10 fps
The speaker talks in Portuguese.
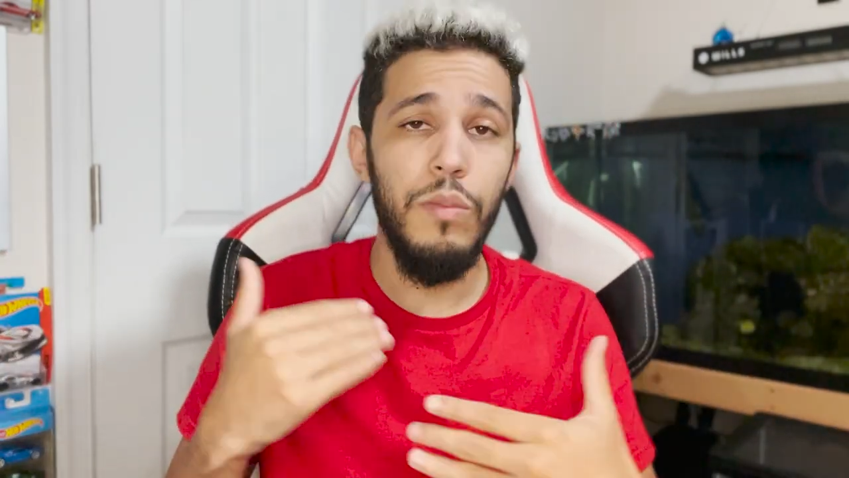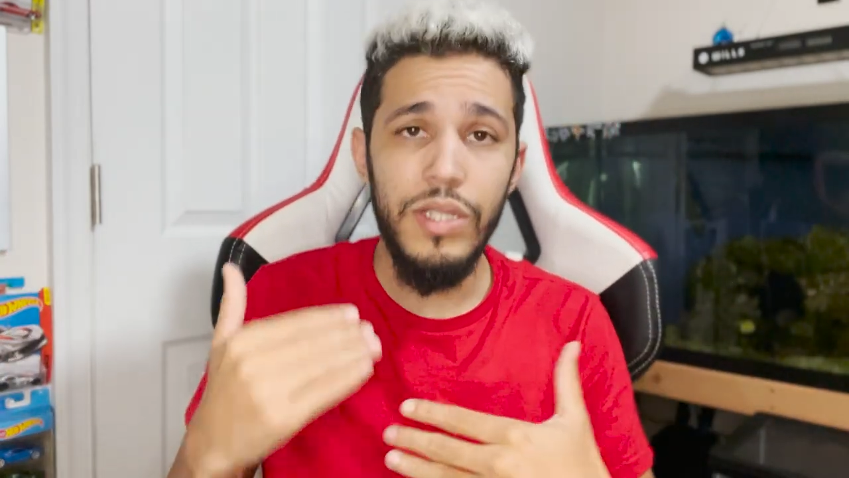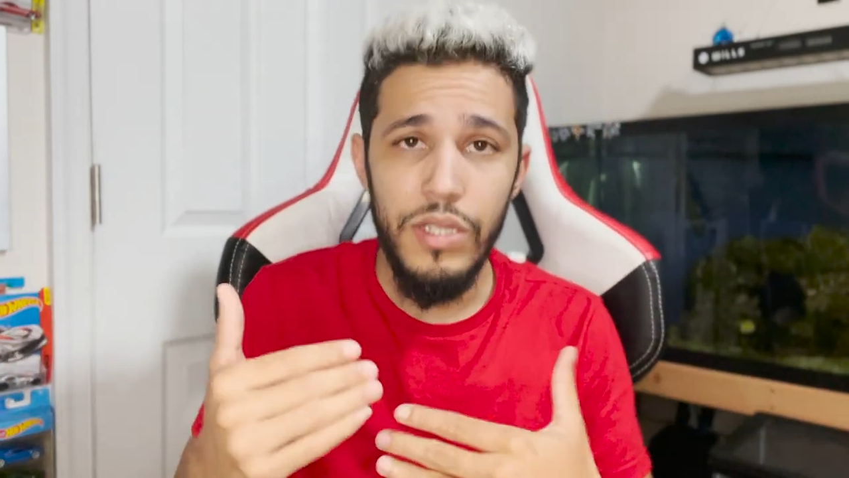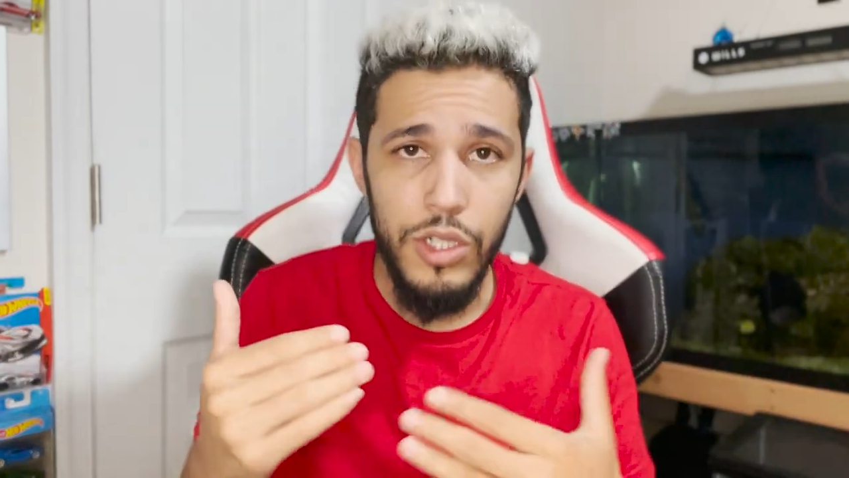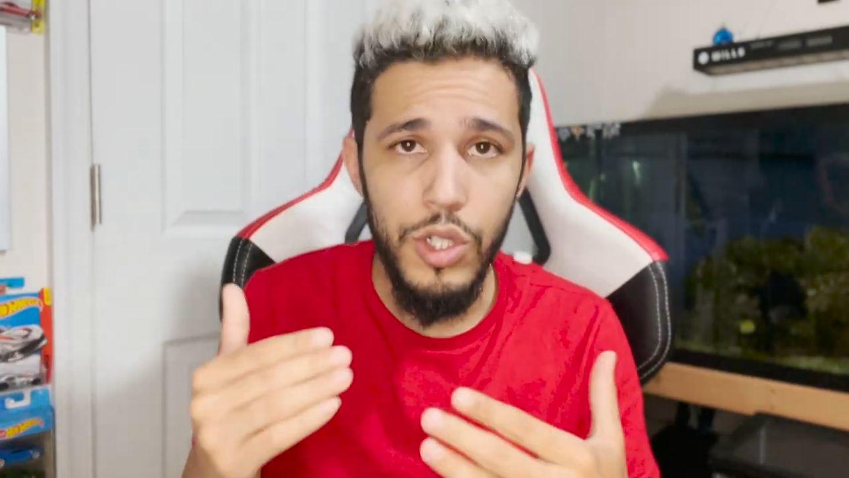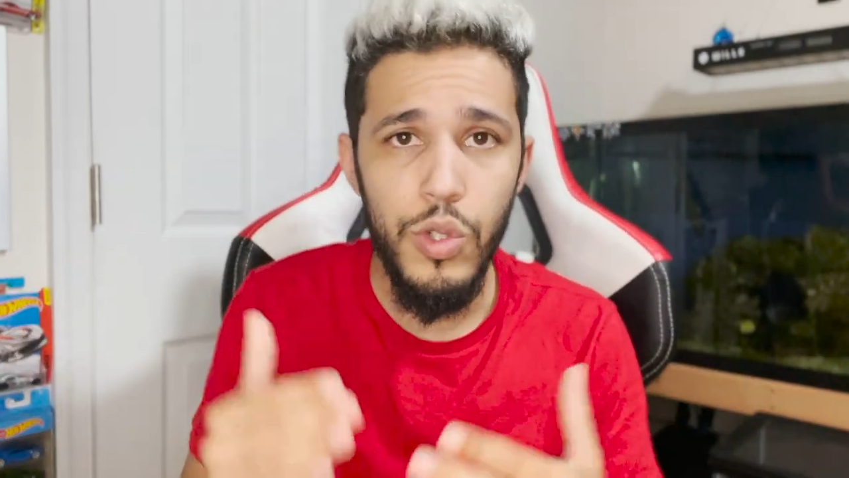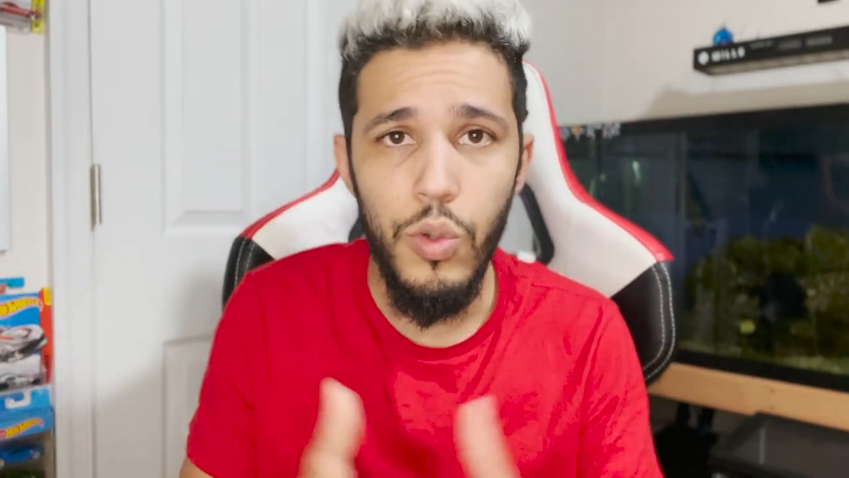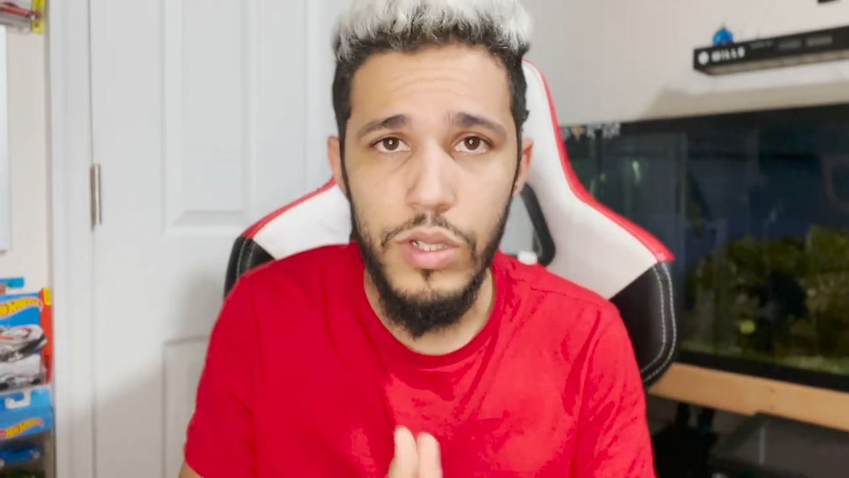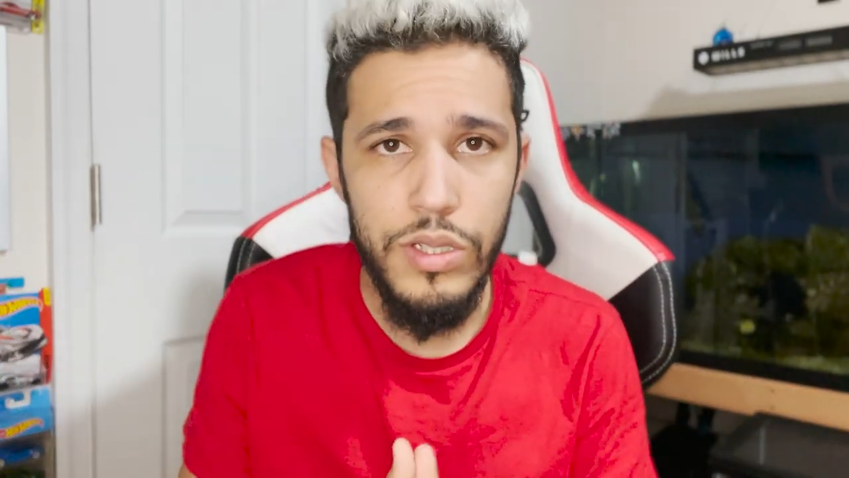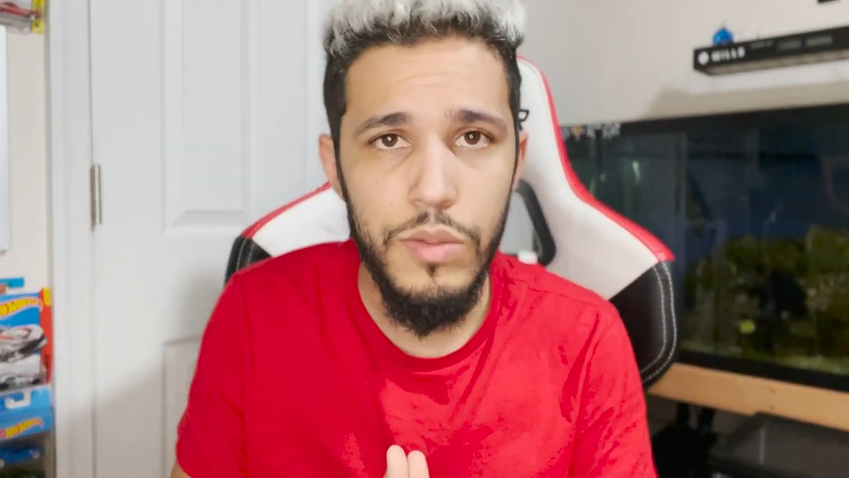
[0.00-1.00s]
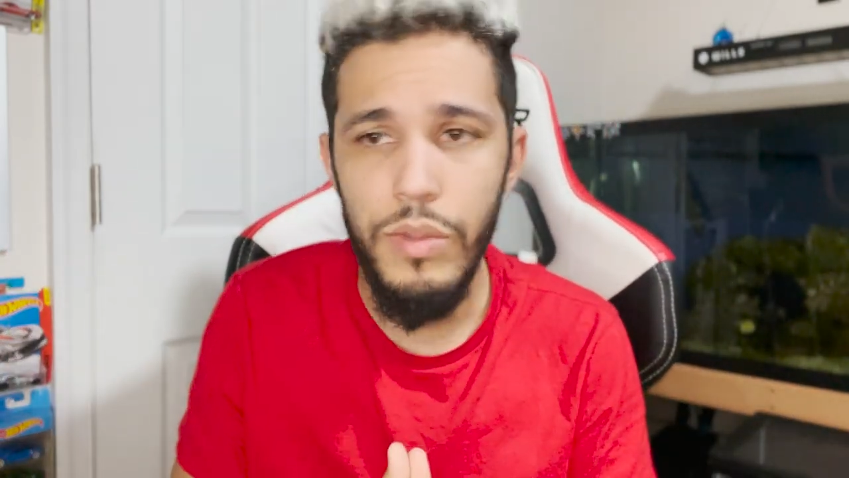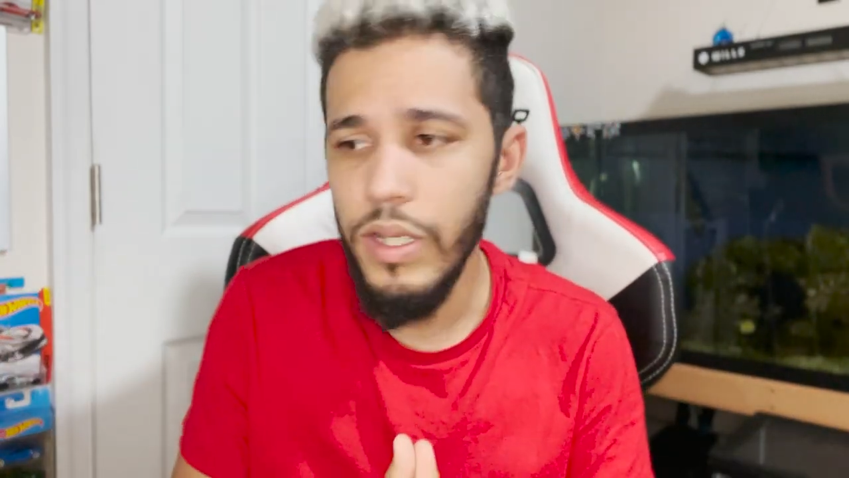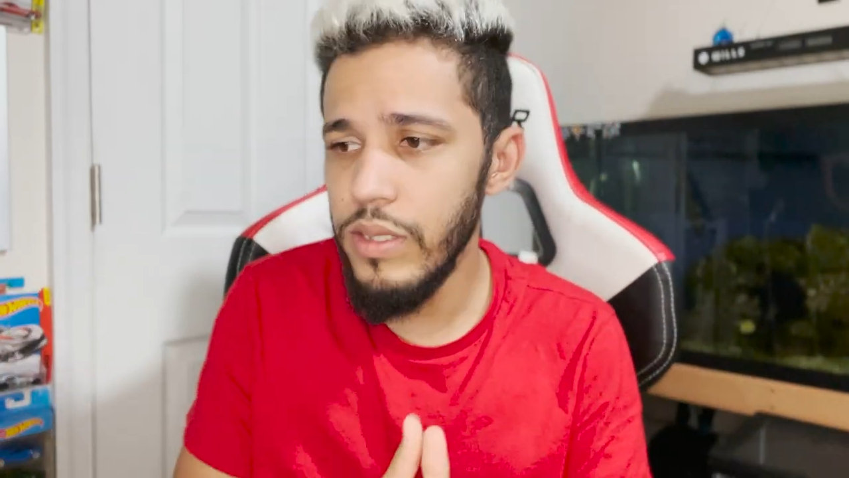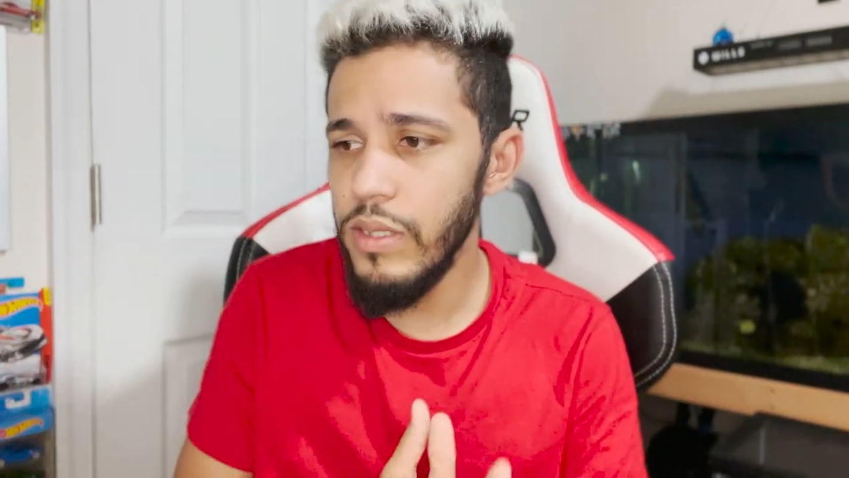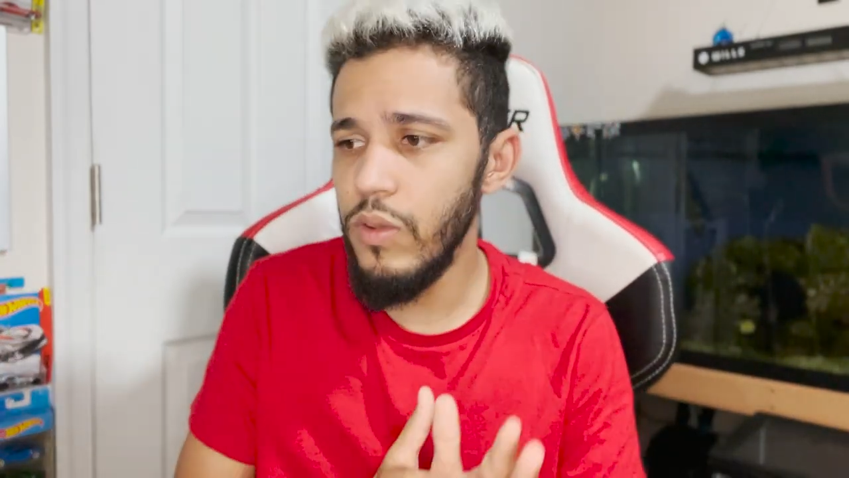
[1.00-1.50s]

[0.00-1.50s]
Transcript: bastante shorts, beleza?